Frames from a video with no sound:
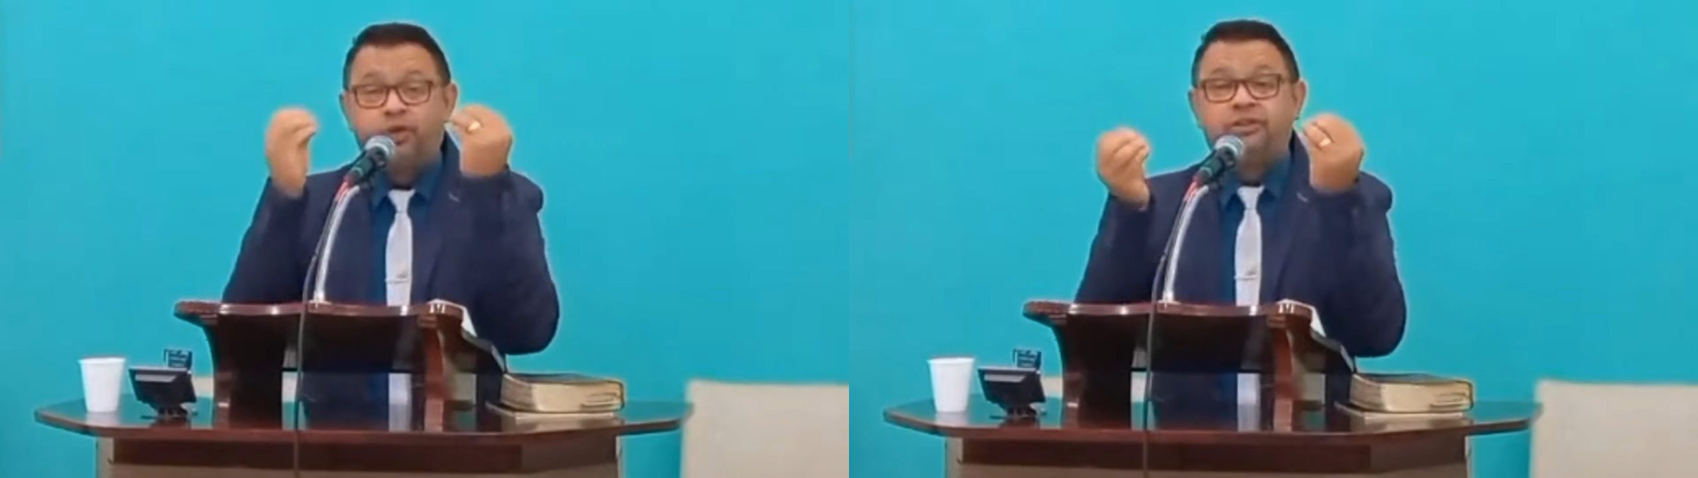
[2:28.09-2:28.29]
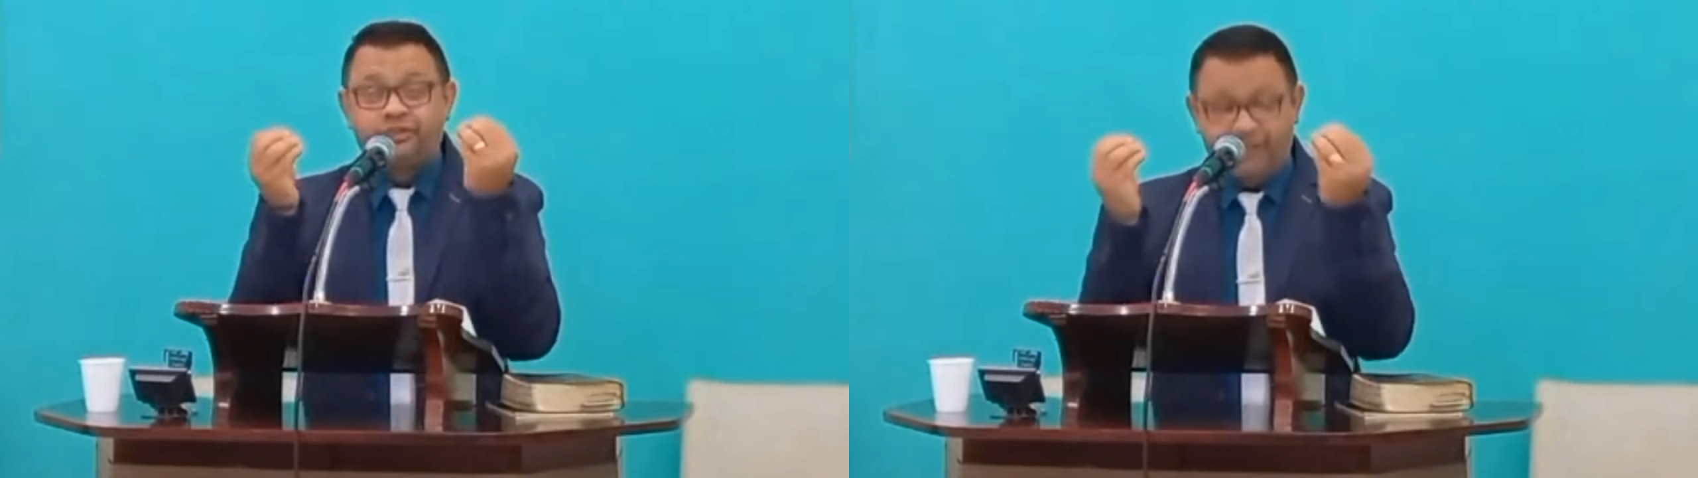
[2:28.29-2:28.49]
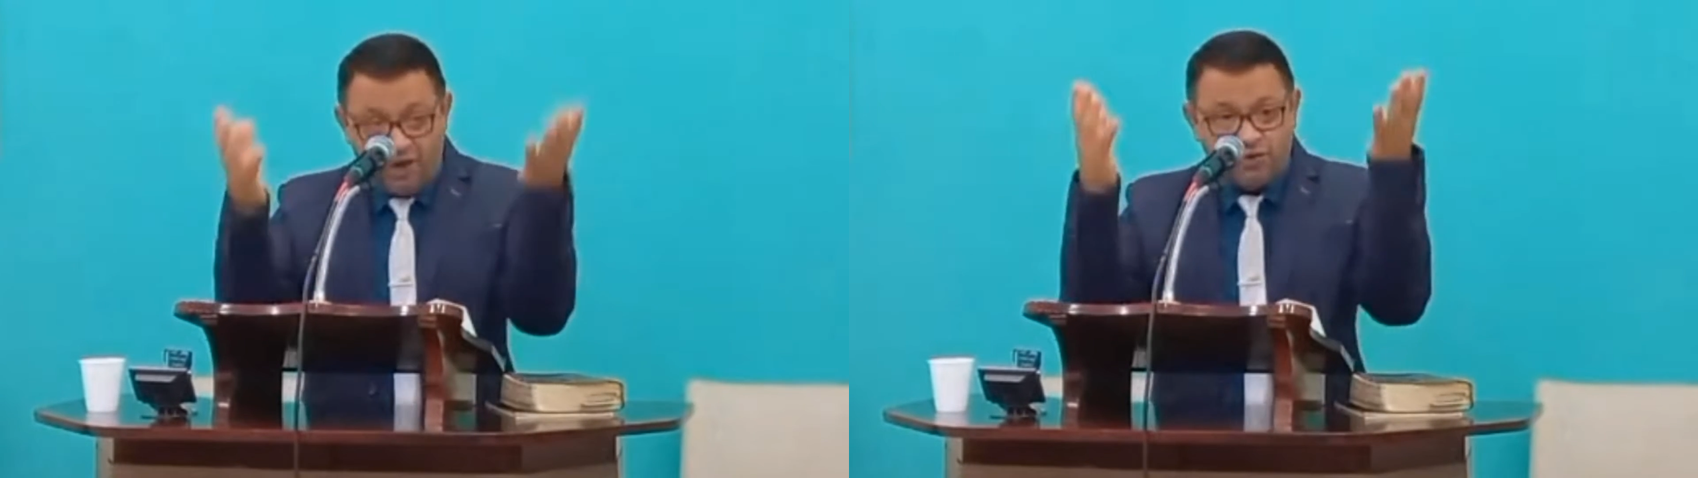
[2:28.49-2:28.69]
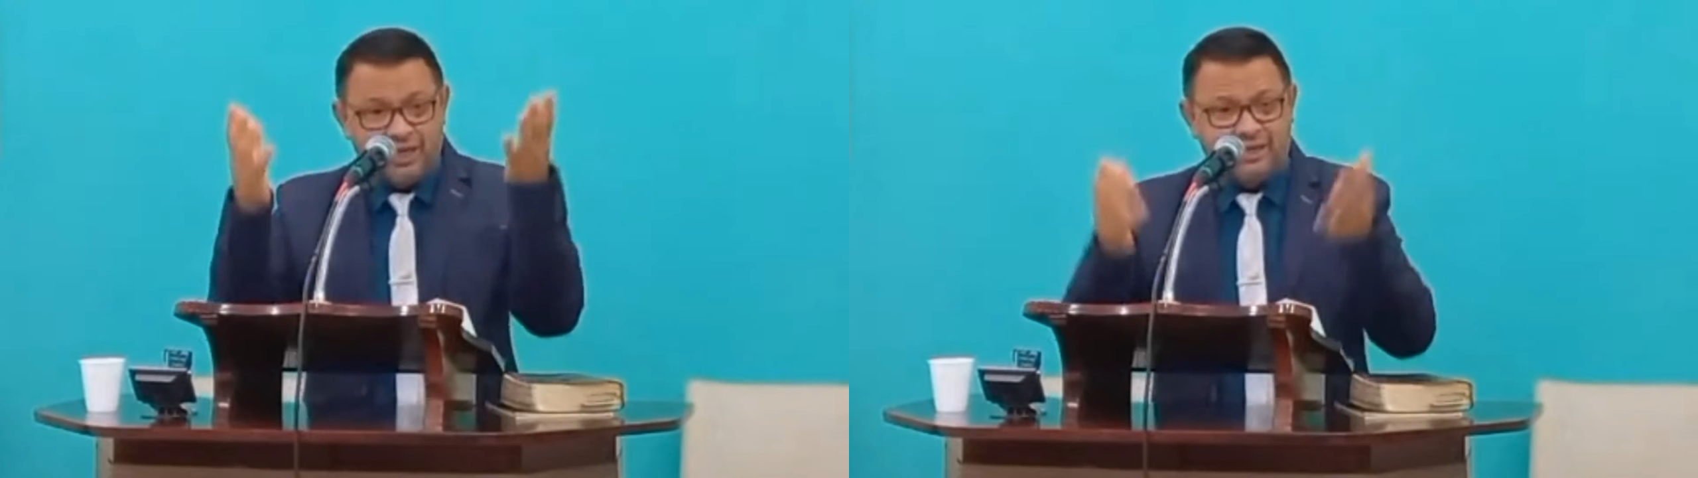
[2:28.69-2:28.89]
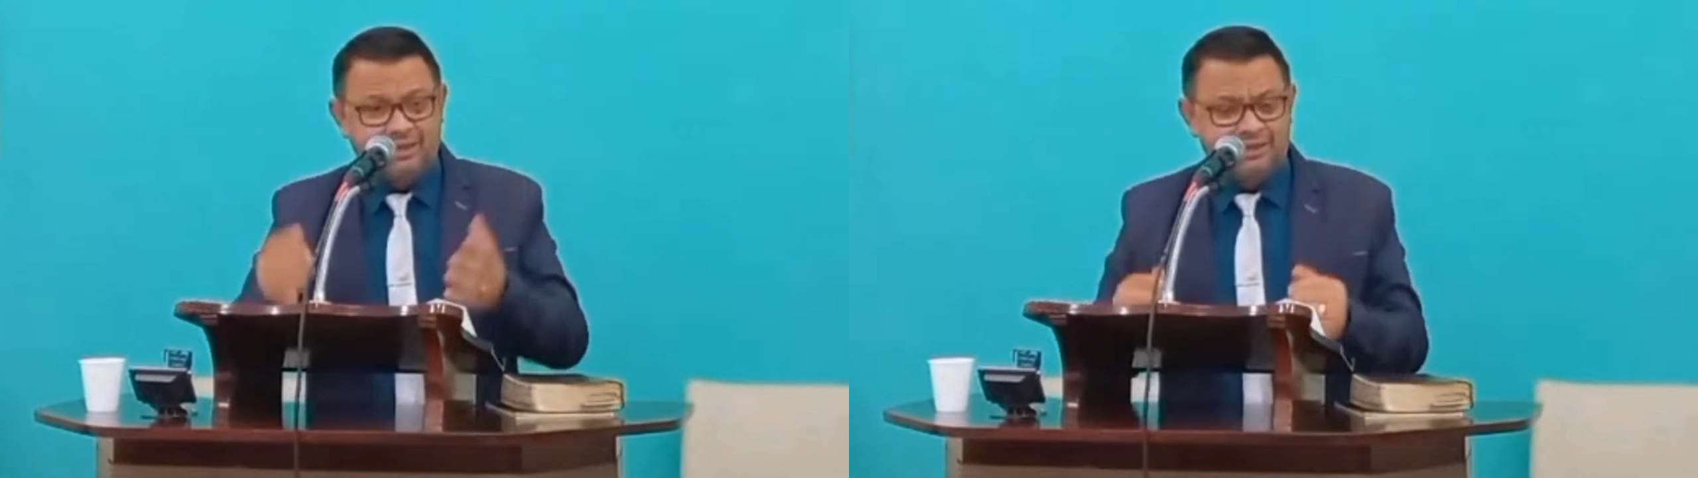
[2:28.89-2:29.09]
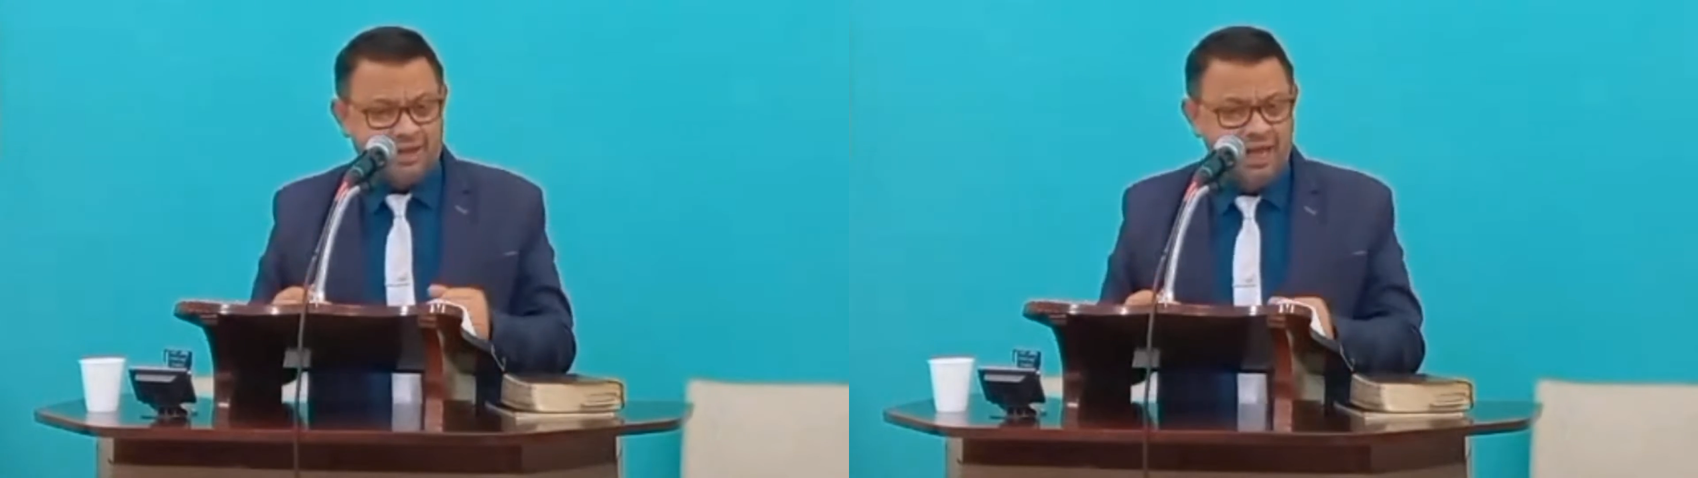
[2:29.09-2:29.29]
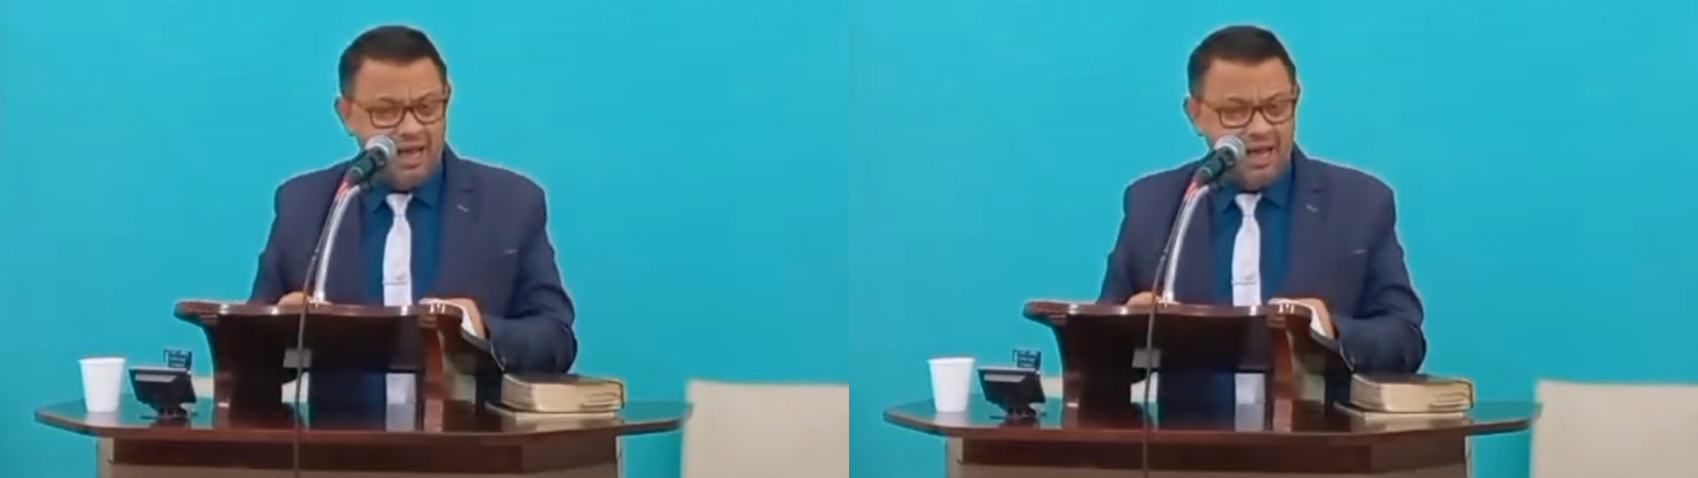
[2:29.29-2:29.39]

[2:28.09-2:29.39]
por Deus aqueles,